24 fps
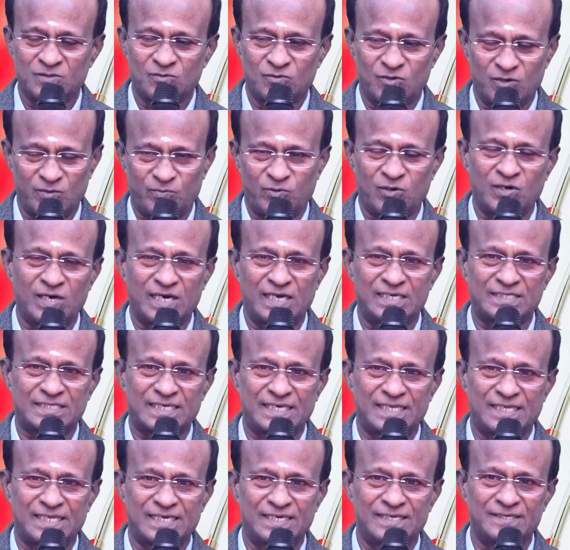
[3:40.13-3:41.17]
ஒரு பொங்கல்
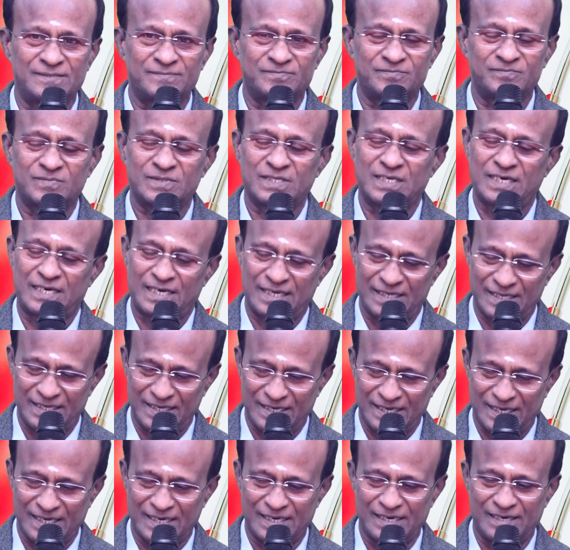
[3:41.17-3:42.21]
செய்து அதை
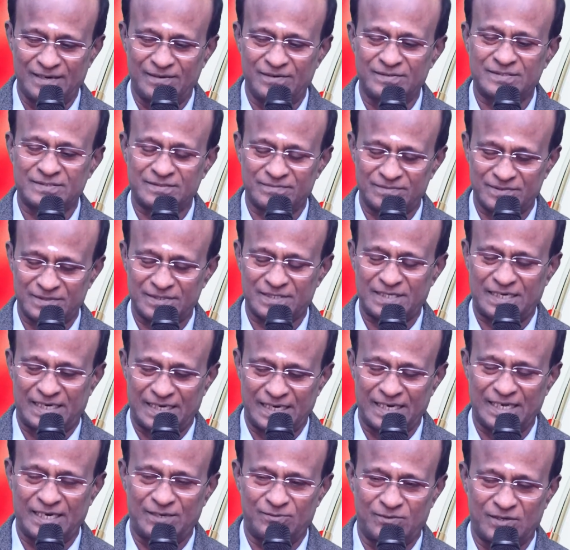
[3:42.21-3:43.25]
நீங்கள்
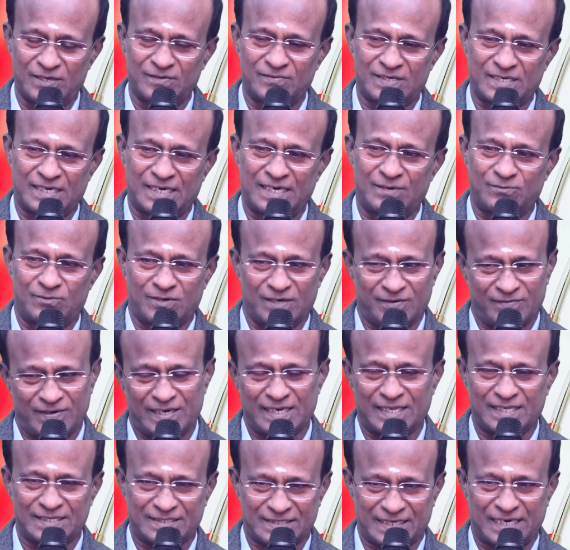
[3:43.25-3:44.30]
காலையில் உணவுக்காக
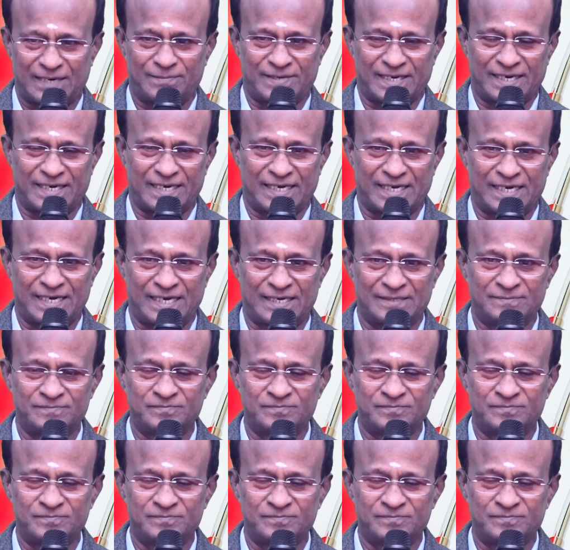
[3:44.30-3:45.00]
உணவாக அதை சாப்பிட்டிங்கன்னா